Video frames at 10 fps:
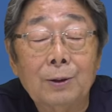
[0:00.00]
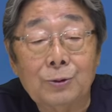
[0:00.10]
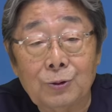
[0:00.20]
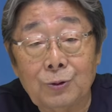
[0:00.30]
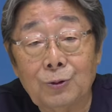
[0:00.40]

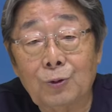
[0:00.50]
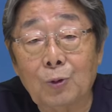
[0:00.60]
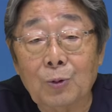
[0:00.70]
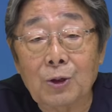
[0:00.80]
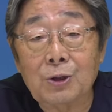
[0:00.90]
ずっ
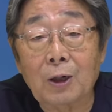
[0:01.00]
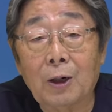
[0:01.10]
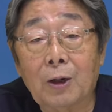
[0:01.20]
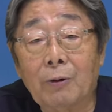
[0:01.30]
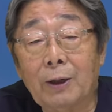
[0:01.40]
と昔か
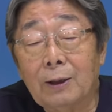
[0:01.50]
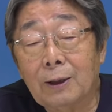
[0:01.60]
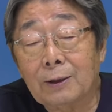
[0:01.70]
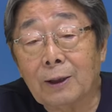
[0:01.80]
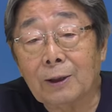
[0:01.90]
らあれは何
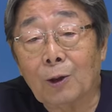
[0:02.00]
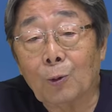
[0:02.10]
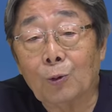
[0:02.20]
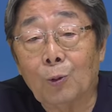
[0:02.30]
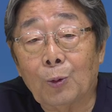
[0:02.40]
だったんだ
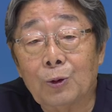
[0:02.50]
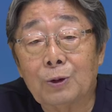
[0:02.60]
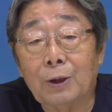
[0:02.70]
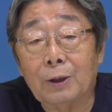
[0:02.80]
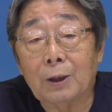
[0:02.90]
ろうと思っ
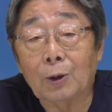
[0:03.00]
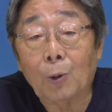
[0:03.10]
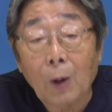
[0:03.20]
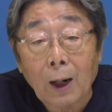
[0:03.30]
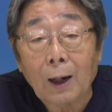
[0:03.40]
ていた
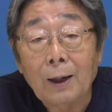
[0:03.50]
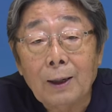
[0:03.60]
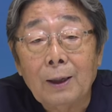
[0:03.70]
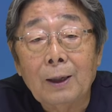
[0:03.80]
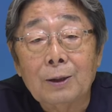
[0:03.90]
のは、
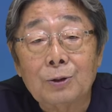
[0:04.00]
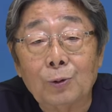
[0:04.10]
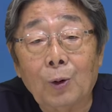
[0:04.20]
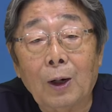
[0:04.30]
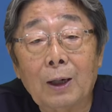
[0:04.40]
そ
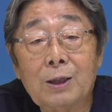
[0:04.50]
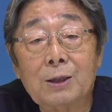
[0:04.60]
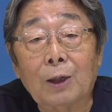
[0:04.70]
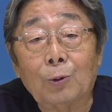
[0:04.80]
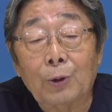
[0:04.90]
の
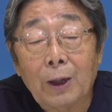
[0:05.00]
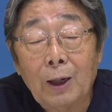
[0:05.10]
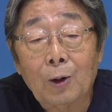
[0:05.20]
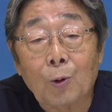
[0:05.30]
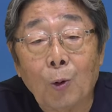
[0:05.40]
秋田の
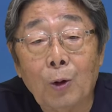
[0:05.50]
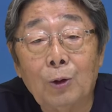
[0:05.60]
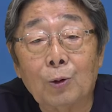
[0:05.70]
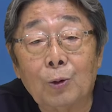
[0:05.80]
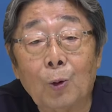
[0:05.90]
ね
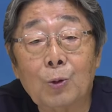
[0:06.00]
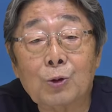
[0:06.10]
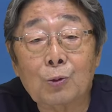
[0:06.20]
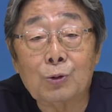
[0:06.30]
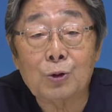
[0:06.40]
鯉の養
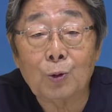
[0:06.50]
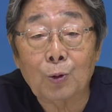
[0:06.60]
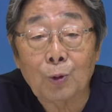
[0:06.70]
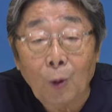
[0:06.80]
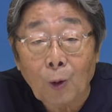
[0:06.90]
殖
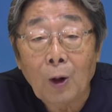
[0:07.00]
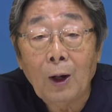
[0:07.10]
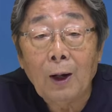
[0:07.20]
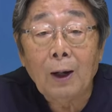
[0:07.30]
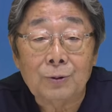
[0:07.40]
場の
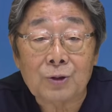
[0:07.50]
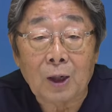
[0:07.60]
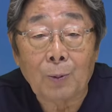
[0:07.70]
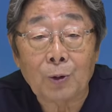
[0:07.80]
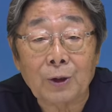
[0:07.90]
薄
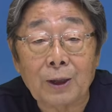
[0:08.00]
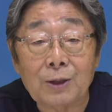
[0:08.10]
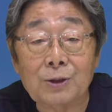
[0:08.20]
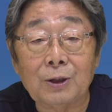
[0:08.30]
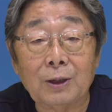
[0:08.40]
らぼんや
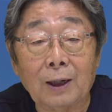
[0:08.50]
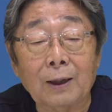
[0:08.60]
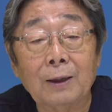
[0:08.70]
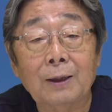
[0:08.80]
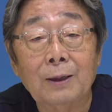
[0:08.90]
りつい
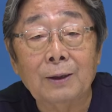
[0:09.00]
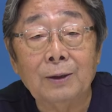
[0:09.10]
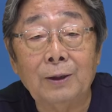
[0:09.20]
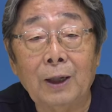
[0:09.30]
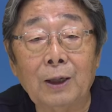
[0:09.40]
た
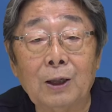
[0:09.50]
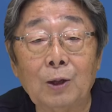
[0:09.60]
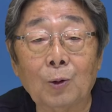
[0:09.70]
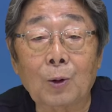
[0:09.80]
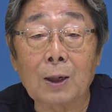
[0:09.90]
電
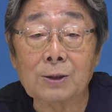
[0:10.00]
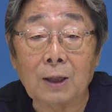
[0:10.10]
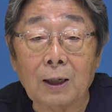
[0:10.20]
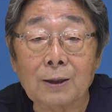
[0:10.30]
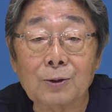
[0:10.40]
気の
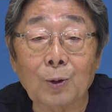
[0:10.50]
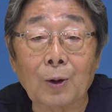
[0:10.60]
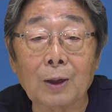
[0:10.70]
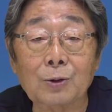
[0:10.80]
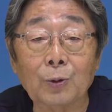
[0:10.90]
傘、それ
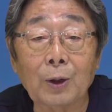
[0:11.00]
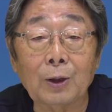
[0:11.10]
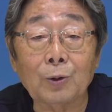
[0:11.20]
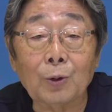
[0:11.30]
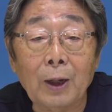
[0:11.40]
からその
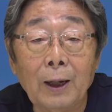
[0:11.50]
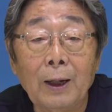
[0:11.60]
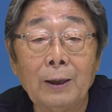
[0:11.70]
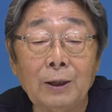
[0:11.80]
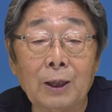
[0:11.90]
辺のね
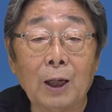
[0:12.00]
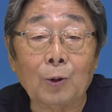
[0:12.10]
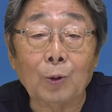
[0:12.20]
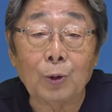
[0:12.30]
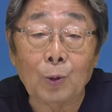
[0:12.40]
池
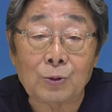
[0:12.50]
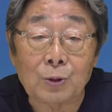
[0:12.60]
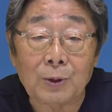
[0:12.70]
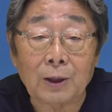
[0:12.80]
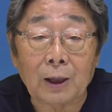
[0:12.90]
の様
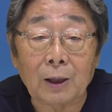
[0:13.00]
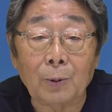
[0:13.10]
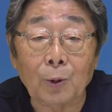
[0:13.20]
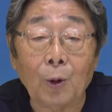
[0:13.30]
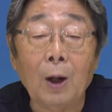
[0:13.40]
子みたいな
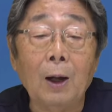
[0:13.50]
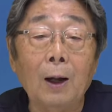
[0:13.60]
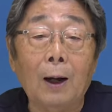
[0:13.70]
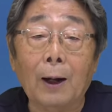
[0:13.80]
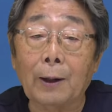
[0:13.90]
もの、
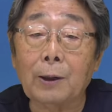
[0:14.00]
あれ